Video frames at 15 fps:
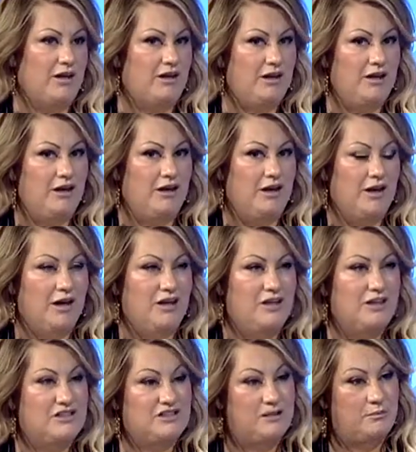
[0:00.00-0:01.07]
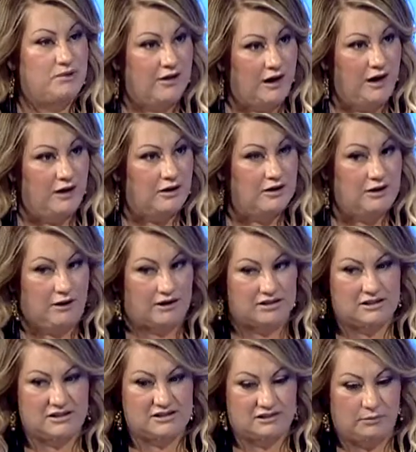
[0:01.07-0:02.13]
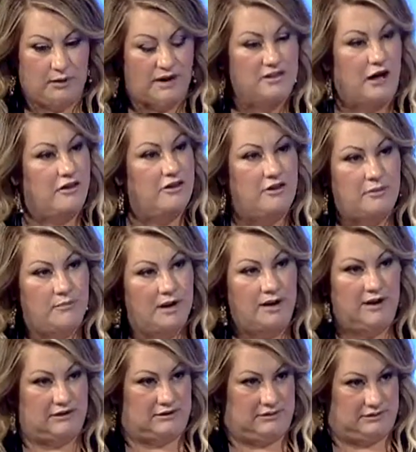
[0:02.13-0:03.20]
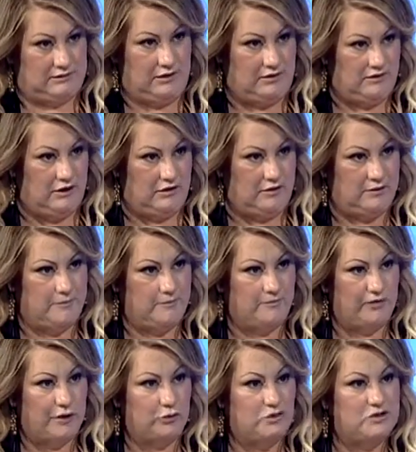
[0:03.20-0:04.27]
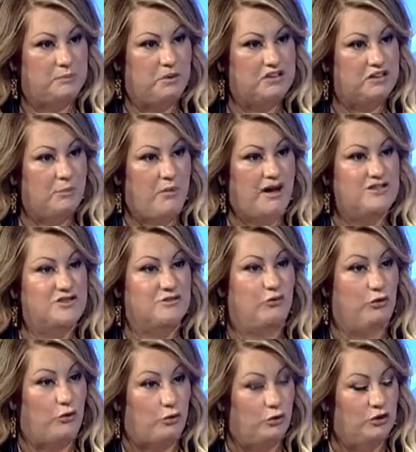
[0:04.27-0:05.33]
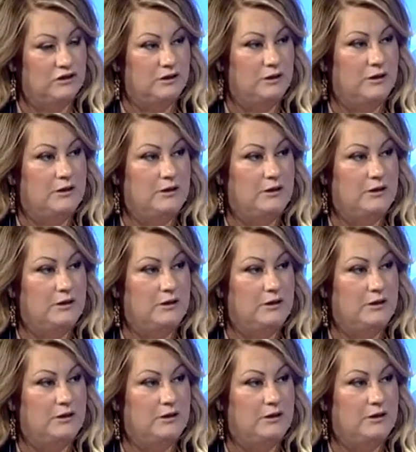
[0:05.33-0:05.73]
И их семья, их отец и мать, они имели это откровение. То есть поднимать свой род